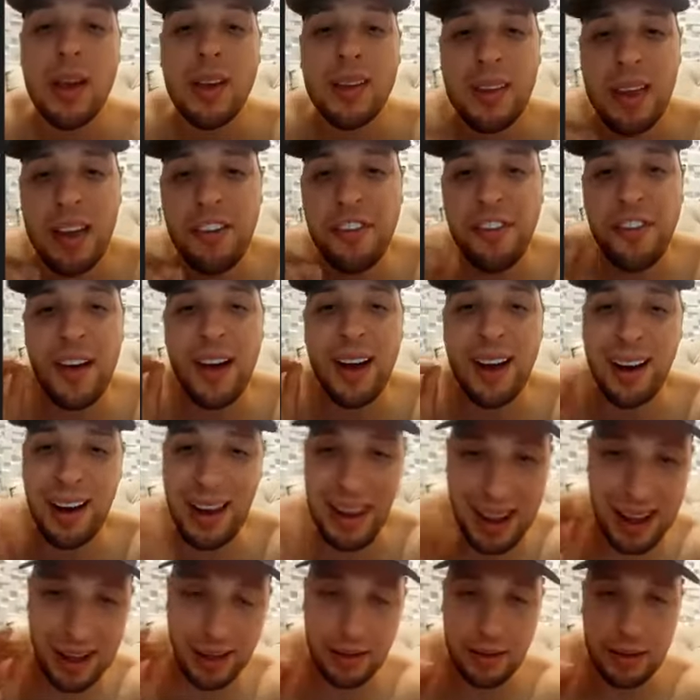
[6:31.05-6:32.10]
Quer
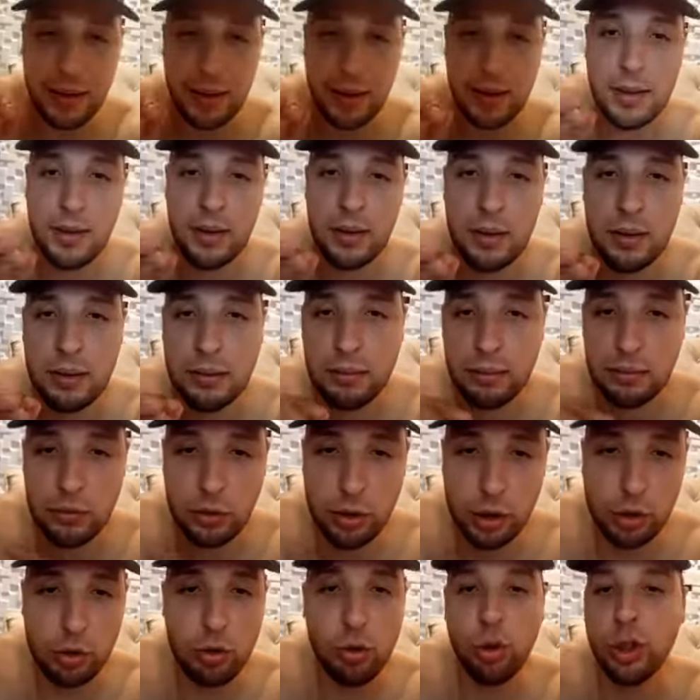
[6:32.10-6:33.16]
falar
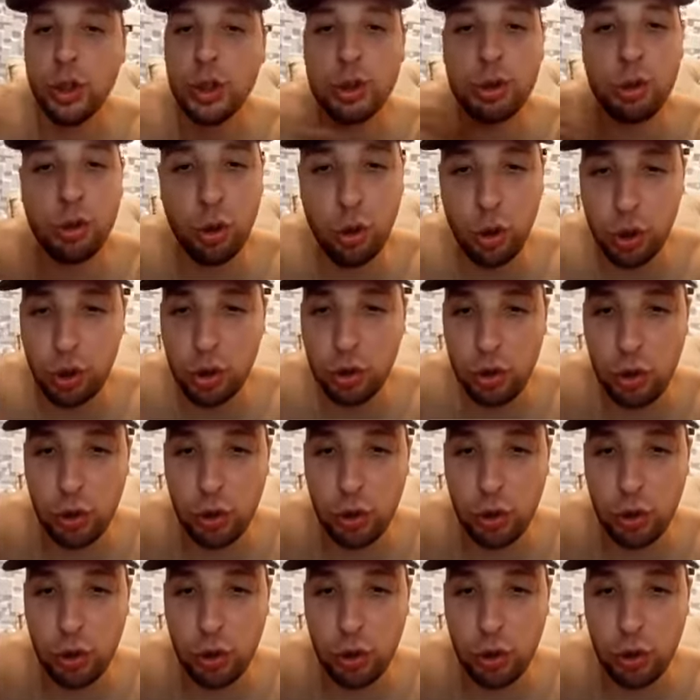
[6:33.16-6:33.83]
que não gostou